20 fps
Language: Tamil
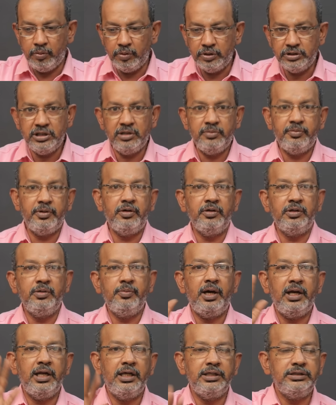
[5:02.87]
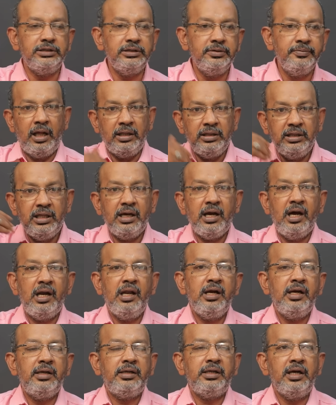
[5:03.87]
ஒரிஜினல் பேர் வந்து பாலாஜி அந்த
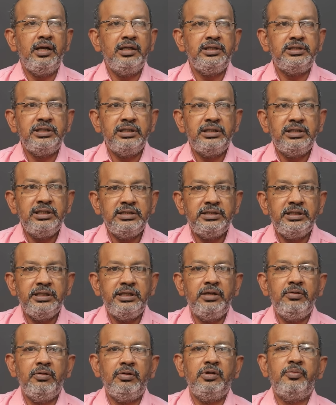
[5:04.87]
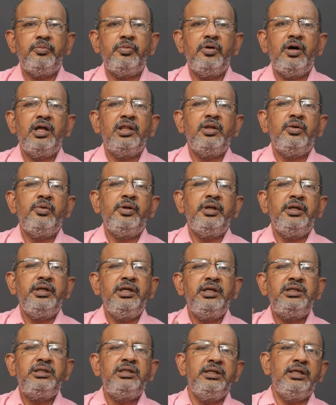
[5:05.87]
காலகட்டங்கள் சித்தி சீரியல் வந்தப்போ அதனுடைய
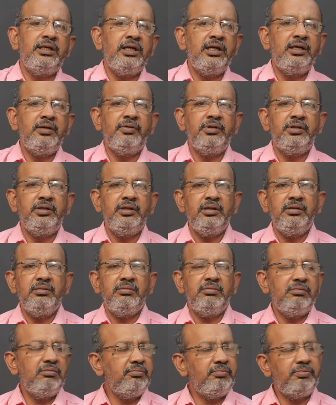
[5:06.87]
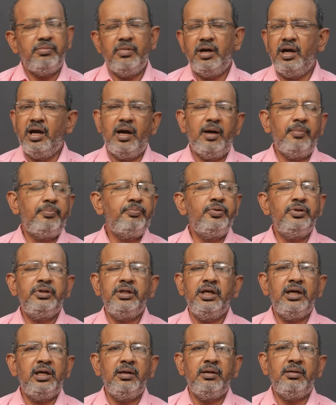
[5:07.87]
இட்டு என்னன்னு வந்து
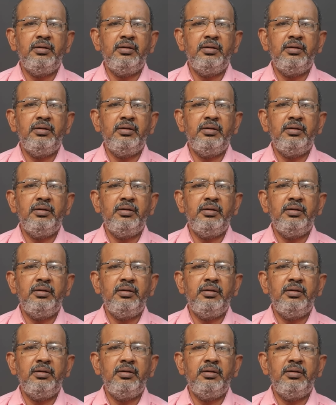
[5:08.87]
அப்போதைய